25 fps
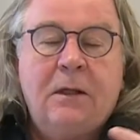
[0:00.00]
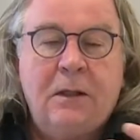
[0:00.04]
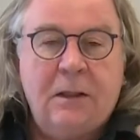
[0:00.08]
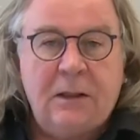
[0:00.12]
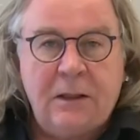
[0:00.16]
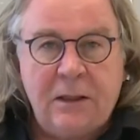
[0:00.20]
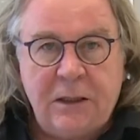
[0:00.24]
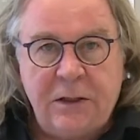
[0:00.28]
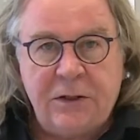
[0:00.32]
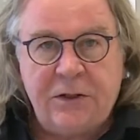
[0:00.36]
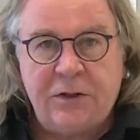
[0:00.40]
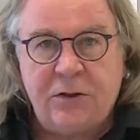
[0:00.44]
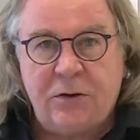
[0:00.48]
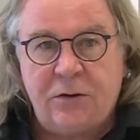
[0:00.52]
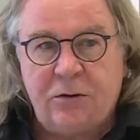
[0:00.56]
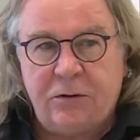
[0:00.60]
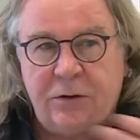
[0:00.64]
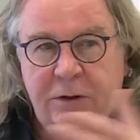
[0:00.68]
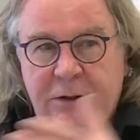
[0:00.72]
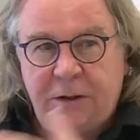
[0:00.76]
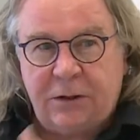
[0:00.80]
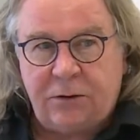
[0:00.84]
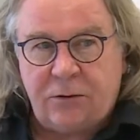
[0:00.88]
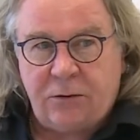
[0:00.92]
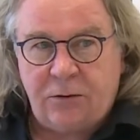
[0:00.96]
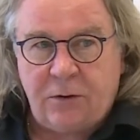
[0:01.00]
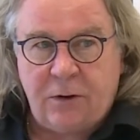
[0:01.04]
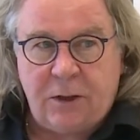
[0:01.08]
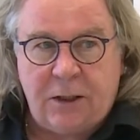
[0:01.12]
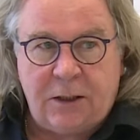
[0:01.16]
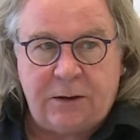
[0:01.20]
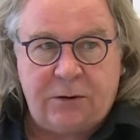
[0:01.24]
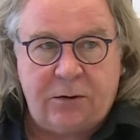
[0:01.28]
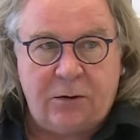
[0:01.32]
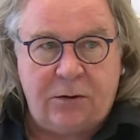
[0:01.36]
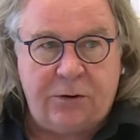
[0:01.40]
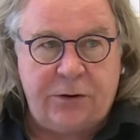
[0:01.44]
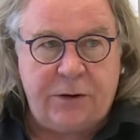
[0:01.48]
les gens qui sont dans
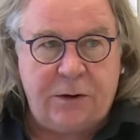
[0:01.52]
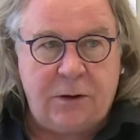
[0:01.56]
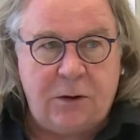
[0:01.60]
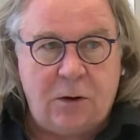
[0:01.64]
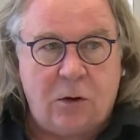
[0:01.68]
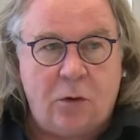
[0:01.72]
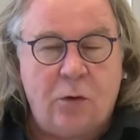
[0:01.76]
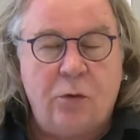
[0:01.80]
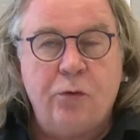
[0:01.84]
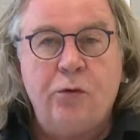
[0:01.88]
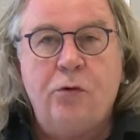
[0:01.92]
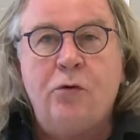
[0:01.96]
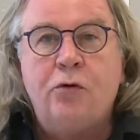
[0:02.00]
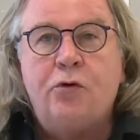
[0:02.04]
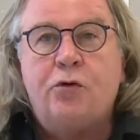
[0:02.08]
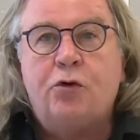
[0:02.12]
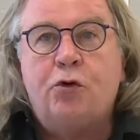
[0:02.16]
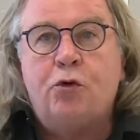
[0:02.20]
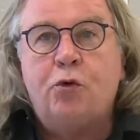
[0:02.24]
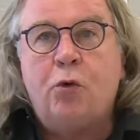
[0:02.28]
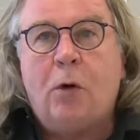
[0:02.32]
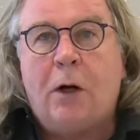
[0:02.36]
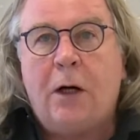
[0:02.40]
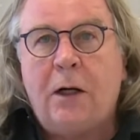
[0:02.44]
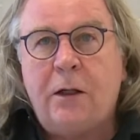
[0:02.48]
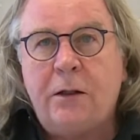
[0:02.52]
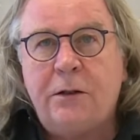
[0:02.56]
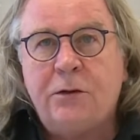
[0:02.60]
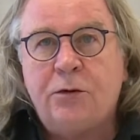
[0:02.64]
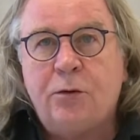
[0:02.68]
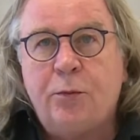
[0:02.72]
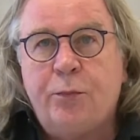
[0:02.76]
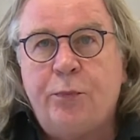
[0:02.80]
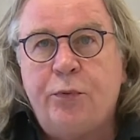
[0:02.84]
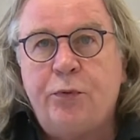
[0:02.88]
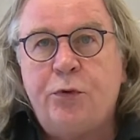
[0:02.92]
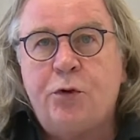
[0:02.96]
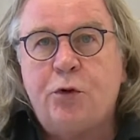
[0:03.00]
l'atelier ont eu le choix, ils
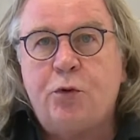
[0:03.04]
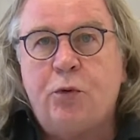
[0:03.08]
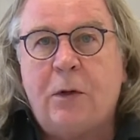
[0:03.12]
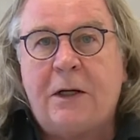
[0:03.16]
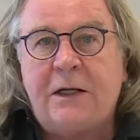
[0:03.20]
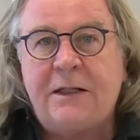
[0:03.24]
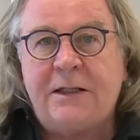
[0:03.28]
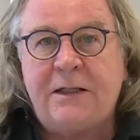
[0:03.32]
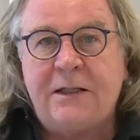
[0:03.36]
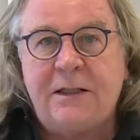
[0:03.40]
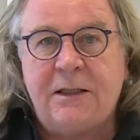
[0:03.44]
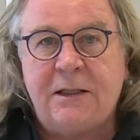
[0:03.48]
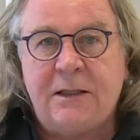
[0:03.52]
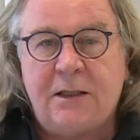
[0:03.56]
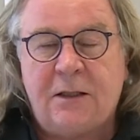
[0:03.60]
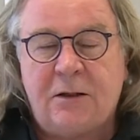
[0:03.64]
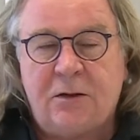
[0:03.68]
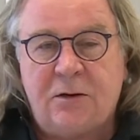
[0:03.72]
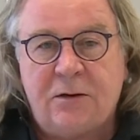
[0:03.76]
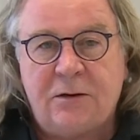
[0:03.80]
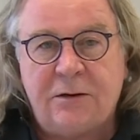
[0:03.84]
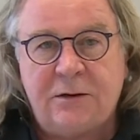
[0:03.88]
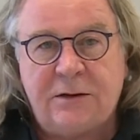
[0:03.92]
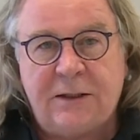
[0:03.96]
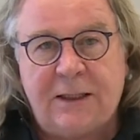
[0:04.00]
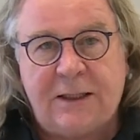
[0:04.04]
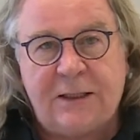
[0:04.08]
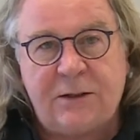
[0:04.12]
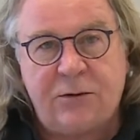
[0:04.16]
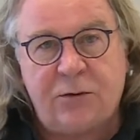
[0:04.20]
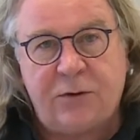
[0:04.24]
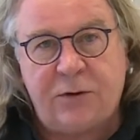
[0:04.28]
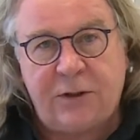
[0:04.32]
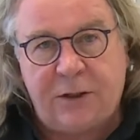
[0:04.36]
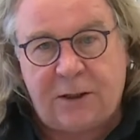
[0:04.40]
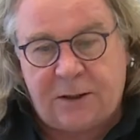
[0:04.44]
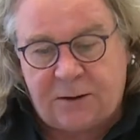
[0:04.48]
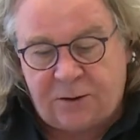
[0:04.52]
ont pu choisir euh,
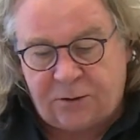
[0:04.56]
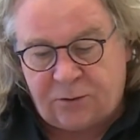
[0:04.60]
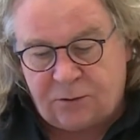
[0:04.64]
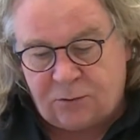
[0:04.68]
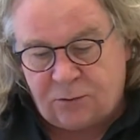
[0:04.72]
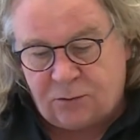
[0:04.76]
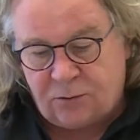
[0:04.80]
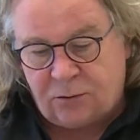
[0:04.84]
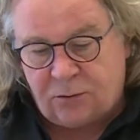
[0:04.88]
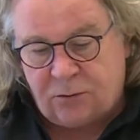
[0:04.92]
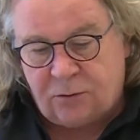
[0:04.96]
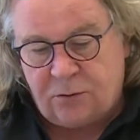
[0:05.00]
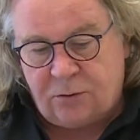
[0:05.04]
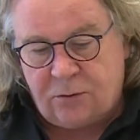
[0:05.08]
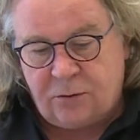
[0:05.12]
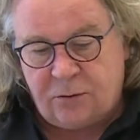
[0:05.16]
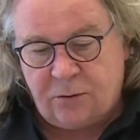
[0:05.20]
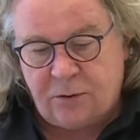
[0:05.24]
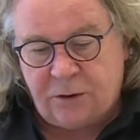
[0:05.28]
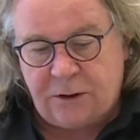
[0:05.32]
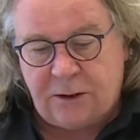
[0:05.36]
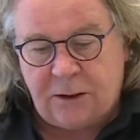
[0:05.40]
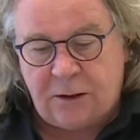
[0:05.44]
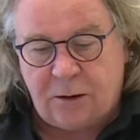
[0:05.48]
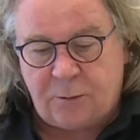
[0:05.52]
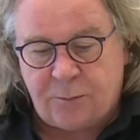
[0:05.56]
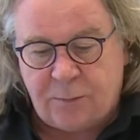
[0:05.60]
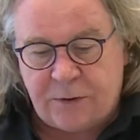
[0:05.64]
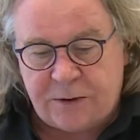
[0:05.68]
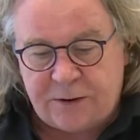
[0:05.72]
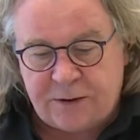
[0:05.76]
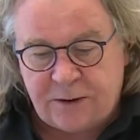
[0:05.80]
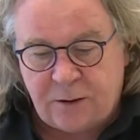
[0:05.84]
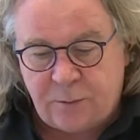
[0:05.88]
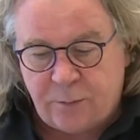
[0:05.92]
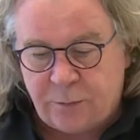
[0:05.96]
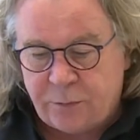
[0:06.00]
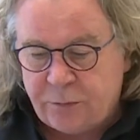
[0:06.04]
l'association euh, qui leur
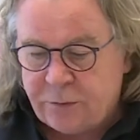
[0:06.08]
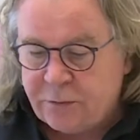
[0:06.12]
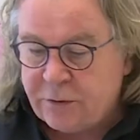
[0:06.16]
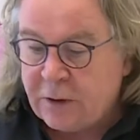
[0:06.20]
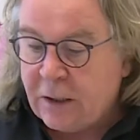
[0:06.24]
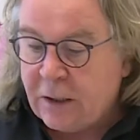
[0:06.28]
plaisait le plus,